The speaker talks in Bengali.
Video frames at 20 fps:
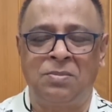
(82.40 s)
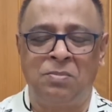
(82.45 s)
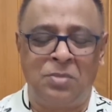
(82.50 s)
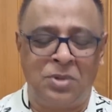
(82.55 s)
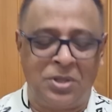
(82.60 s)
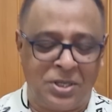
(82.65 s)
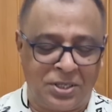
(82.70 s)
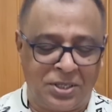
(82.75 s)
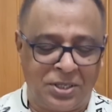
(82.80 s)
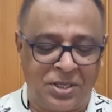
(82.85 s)

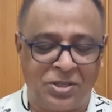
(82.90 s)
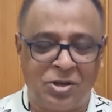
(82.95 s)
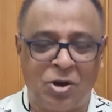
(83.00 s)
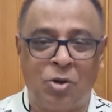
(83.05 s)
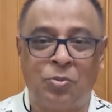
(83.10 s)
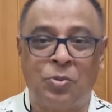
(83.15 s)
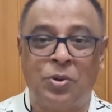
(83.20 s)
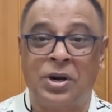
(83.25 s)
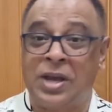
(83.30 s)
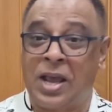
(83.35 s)
বিদেশে
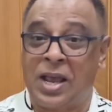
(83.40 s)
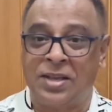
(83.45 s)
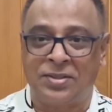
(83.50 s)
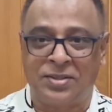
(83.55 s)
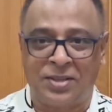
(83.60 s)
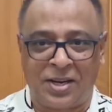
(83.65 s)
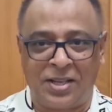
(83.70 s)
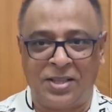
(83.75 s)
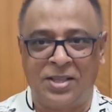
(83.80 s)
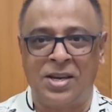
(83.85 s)
যাওয়ার পর
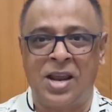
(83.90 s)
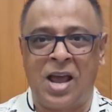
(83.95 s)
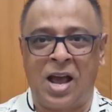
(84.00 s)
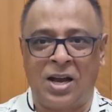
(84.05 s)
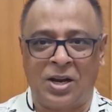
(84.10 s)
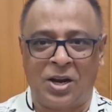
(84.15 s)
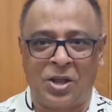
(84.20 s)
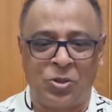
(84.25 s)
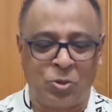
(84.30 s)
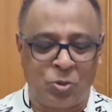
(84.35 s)
ক্যান্সারে তিনি
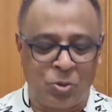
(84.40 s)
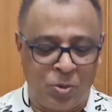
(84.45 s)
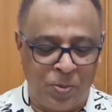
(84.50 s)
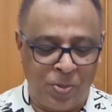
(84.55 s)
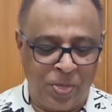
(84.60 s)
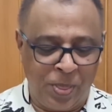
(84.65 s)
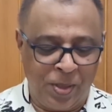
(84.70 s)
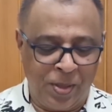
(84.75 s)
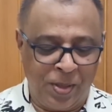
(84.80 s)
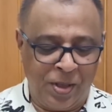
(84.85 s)
আক্রান্ত
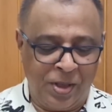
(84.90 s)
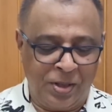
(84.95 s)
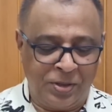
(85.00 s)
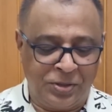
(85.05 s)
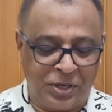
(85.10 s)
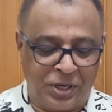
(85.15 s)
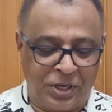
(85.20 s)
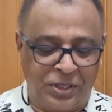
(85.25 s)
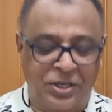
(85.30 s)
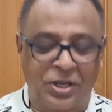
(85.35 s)

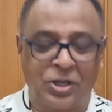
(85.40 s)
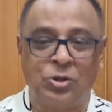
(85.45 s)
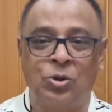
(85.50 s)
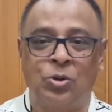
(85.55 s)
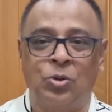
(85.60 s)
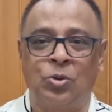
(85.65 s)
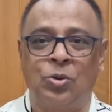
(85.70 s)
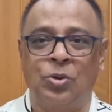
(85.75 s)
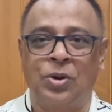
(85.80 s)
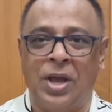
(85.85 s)
চিকিৎসার
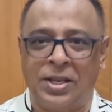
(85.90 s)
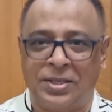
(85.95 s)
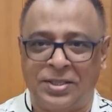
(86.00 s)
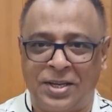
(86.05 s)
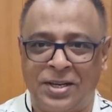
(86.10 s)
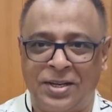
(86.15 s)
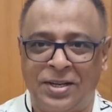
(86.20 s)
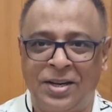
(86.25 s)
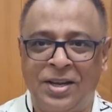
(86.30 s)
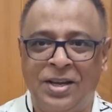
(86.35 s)
জন্য
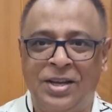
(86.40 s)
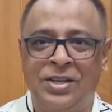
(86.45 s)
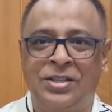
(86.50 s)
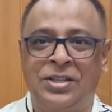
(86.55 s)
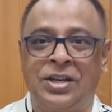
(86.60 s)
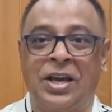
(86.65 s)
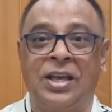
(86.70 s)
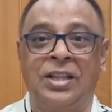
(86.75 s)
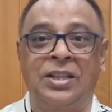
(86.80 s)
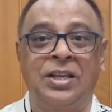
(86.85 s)
গেছেন
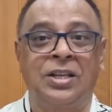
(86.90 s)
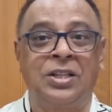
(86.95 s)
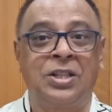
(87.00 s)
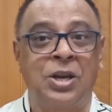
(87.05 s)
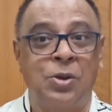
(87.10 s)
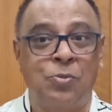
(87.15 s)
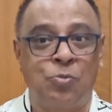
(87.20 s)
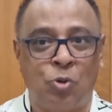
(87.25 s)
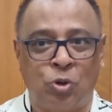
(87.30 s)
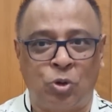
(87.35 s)
সেখান থেকে
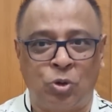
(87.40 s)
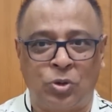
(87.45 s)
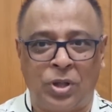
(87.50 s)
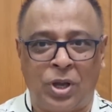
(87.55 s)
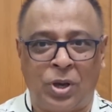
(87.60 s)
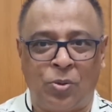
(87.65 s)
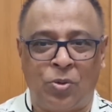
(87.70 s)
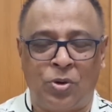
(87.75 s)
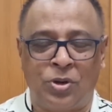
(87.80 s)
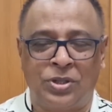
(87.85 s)
তিনি
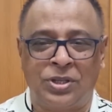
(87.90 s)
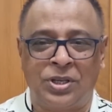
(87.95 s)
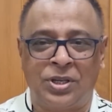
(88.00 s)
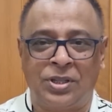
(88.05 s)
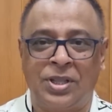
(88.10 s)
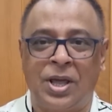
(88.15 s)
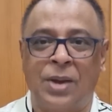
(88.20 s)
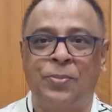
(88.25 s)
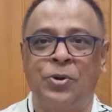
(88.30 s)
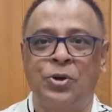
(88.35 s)
পদত্যাগ করেছেন
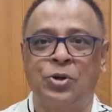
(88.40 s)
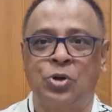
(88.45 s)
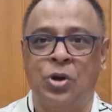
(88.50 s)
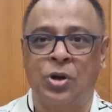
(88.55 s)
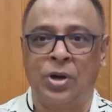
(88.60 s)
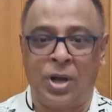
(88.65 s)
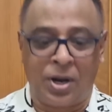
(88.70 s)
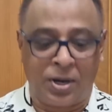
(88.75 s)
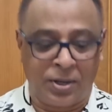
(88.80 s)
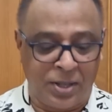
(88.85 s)
তারপর
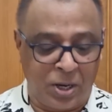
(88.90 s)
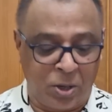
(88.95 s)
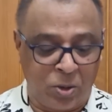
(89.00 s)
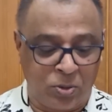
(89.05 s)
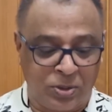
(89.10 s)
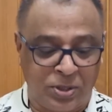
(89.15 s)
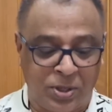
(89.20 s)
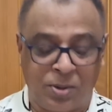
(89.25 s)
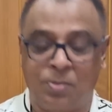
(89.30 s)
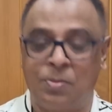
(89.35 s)
সরকার দেখলো
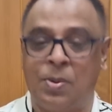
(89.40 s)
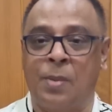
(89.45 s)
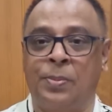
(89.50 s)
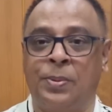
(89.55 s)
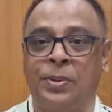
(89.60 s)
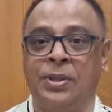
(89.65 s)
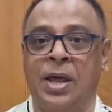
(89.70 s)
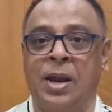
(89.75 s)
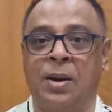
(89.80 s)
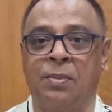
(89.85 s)
যে
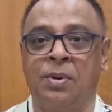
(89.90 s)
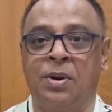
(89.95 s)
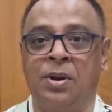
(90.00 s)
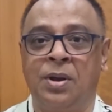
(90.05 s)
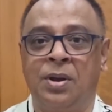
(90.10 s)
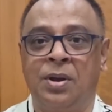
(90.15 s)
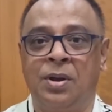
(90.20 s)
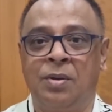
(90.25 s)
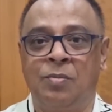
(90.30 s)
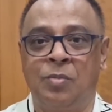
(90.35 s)
বাপরে তার
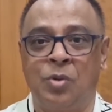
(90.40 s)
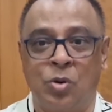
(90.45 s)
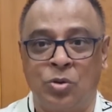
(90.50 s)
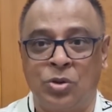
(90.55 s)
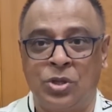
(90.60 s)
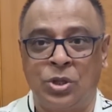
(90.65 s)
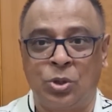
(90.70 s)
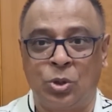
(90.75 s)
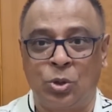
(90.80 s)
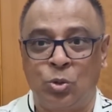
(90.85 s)

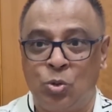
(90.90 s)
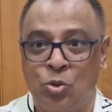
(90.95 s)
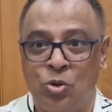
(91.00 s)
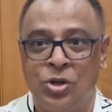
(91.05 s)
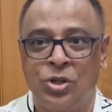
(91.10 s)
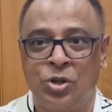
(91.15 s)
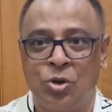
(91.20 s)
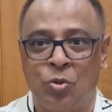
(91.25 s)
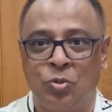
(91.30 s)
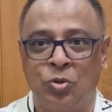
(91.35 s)
বিরুদ্ধে তো
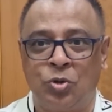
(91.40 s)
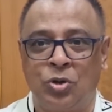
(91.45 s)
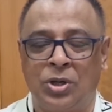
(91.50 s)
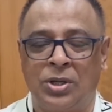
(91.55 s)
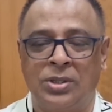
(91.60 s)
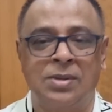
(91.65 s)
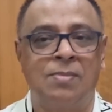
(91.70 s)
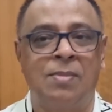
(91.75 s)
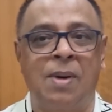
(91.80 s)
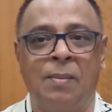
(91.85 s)
দুর্নীতির অভিযোগ
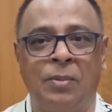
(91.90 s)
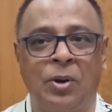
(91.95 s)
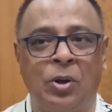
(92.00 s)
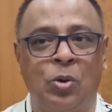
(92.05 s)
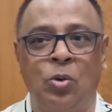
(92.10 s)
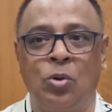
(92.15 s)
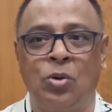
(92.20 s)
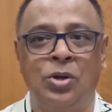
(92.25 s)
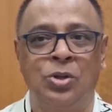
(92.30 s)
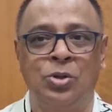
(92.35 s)
আছে মামলা
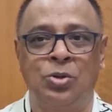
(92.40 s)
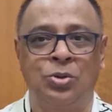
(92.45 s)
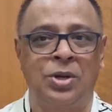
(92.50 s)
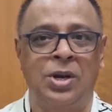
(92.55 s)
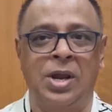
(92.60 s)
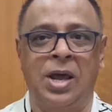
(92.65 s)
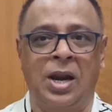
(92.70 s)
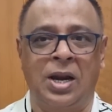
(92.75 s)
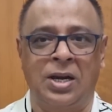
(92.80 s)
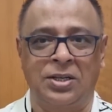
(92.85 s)
করলো কিন্তু
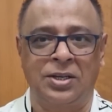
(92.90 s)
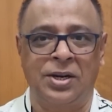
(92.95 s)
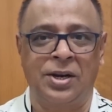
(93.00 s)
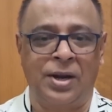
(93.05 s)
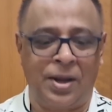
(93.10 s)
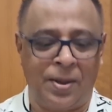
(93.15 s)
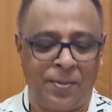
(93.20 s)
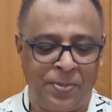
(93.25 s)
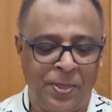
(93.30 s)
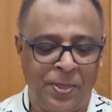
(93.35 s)
তিনি আর আসলেন না